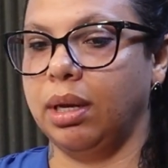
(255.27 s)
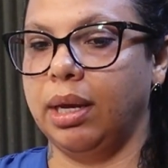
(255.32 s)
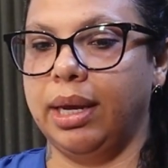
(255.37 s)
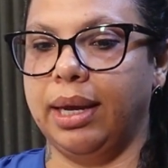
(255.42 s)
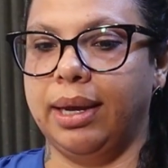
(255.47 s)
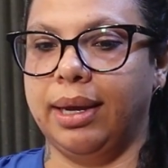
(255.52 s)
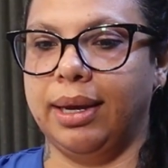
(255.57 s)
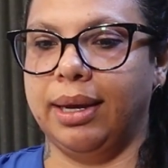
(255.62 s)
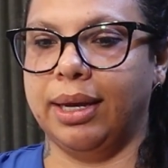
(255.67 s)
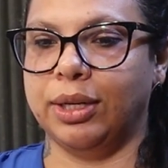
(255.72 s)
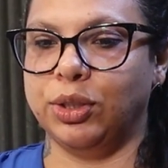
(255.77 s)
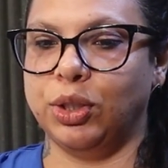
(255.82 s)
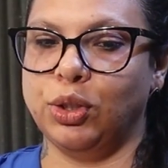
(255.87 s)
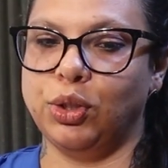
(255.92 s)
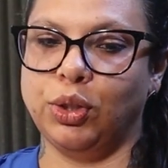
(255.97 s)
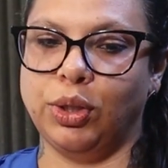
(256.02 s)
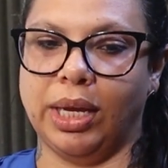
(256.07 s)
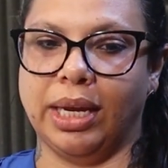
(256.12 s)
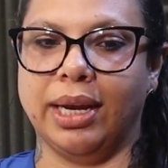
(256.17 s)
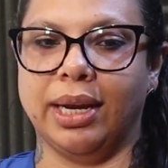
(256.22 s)
É, a
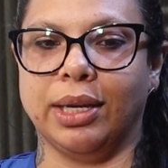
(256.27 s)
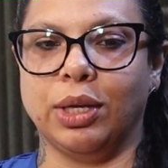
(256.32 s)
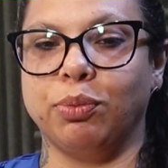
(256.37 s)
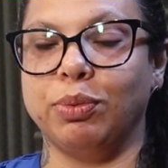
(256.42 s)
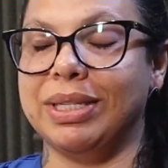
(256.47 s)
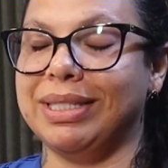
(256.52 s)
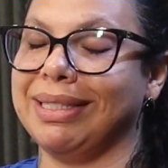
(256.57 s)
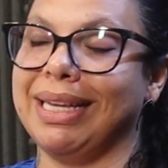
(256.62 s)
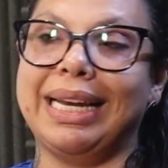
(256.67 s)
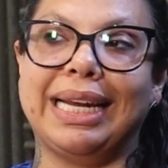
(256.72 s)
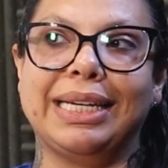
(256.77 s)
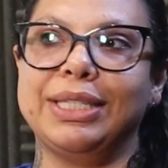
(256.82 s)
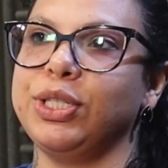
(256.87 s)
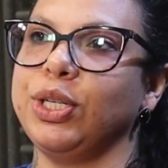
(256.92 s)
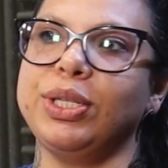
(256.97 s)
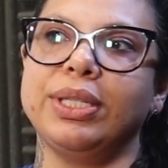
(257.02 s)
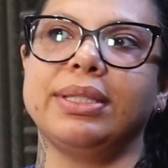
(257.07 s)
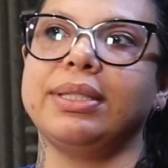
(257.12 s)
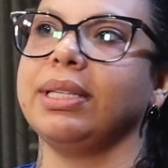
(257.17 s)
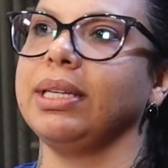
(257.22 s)
gente tem aqui um
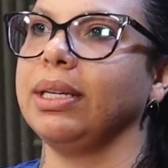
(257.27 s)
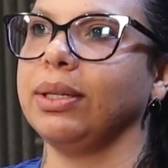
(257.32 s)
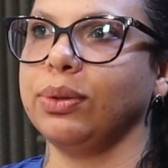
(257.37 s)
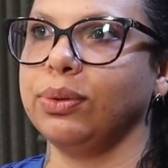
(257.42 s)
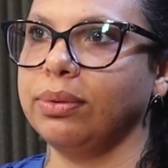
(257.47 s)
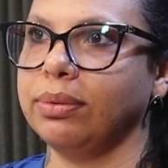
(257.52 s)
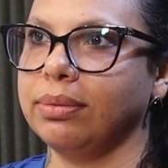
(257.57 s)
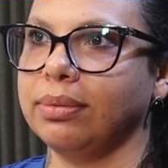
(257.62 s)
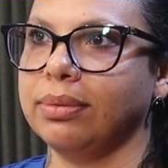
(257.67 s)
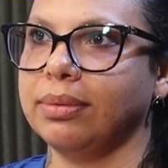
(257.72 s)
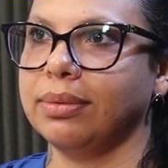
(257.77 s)
excelente ensino,